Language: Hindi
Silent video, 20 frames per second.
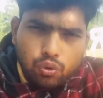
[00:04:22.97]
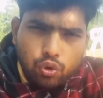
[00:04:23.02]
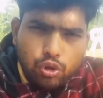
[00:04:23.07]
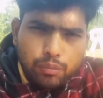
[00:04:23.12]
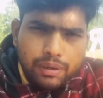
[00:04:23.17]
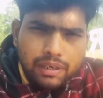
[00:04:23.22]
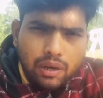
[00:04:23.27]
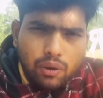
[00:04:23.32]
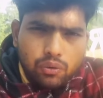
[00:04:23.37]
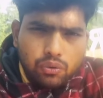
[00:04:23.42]
कोई
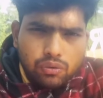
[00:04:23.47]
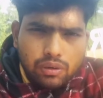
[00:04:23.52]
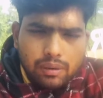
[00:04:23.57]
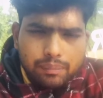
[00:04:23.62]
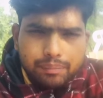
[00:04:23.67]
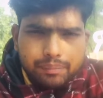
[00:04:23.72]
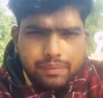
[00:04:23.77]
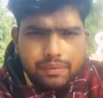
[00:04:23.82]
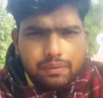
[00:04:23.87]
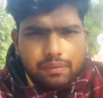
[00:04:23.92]
भी डाउट हो
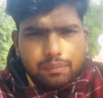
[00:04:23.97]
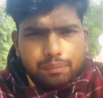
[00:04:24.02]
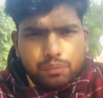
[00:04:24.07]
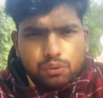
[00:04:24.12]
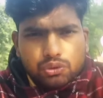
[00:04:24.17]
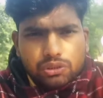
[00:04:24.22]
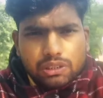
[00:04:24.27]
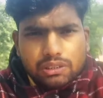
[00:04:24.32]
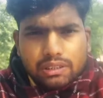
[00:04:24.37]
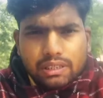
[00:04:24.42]
आप पूछ
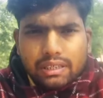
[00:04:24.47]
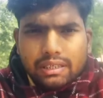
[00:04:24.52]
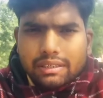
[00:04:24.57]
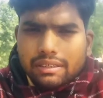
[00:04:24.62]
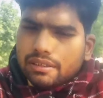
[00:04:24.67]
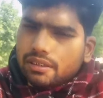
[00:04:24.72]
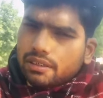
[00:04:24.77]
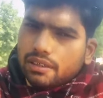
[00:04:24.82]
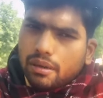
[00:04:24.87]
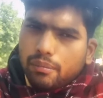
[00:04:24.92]
सकते हैं
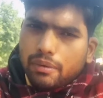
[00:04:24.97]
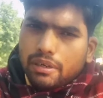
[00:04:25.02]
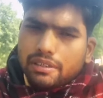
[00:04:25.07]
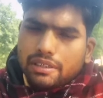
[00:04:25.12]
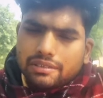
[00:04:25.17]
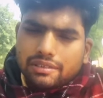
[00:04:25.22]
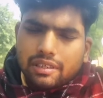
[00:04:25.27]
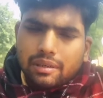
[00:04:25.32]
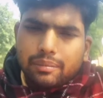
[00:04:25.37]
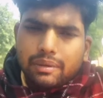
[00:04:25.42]
कमेंट
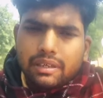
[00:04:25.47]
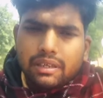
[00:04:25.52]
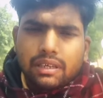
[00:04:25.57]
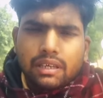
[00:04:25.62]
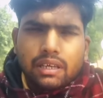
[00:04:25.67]
सेक्शन में